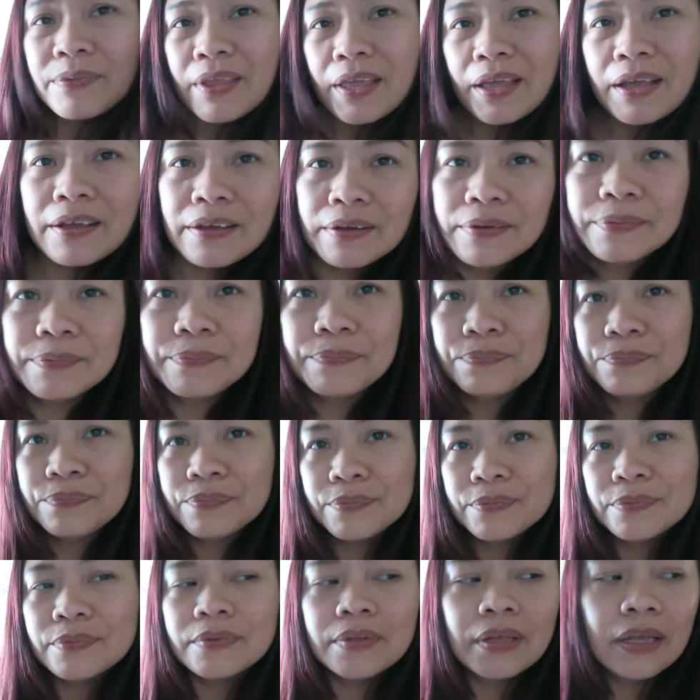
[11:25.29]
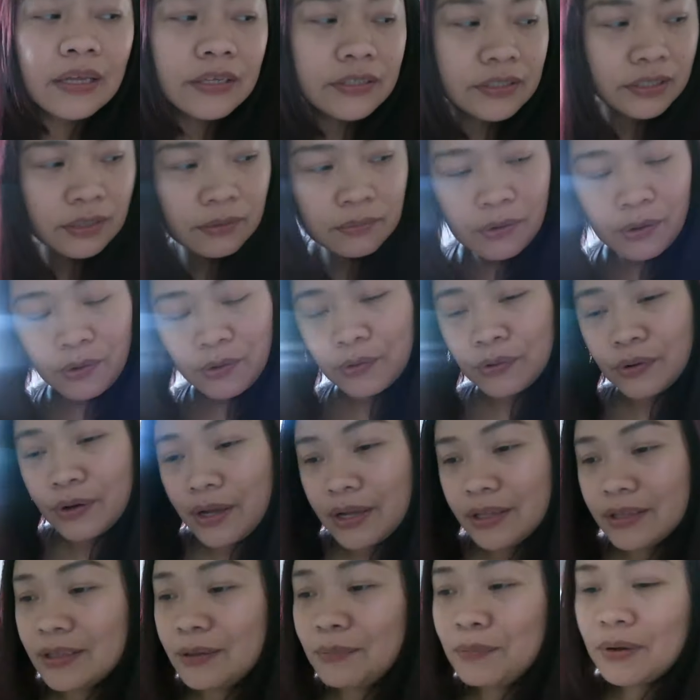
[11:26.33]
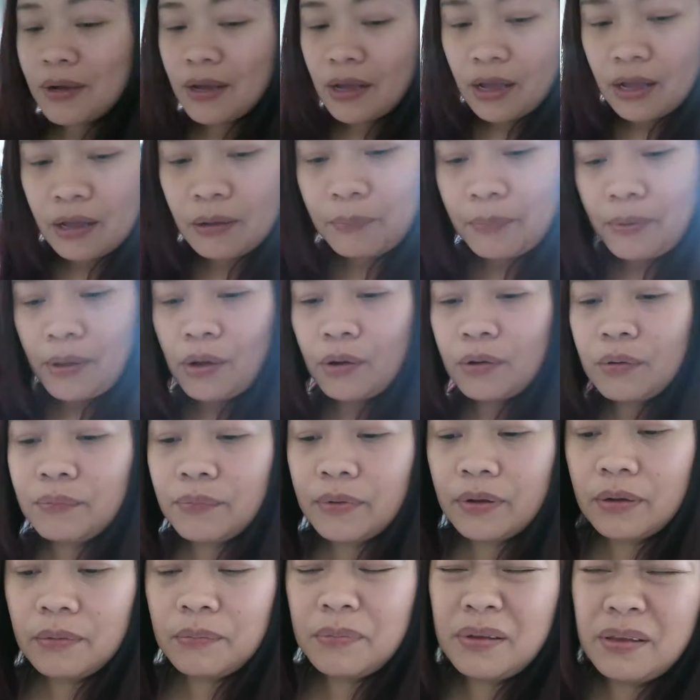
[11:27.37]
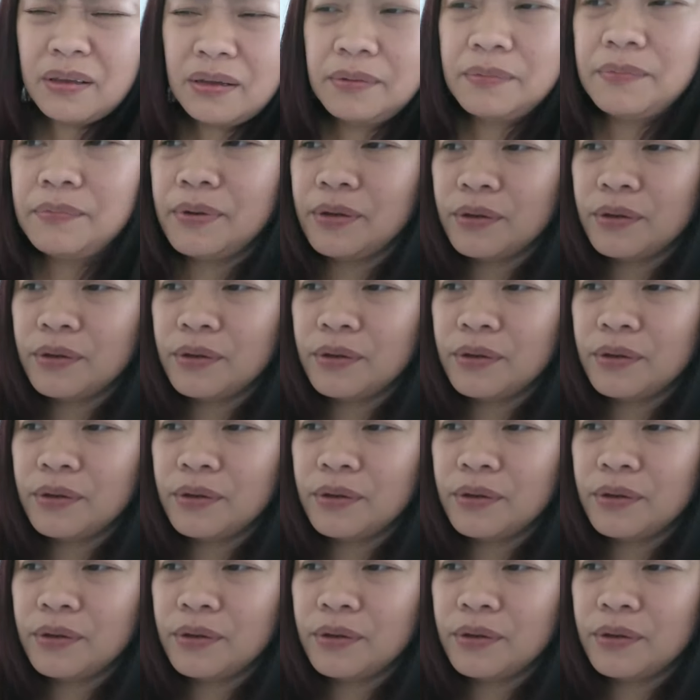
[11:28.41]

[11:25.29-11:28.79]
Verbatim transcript: Yeah. Ice cream ako and then magkakape ako maya maya.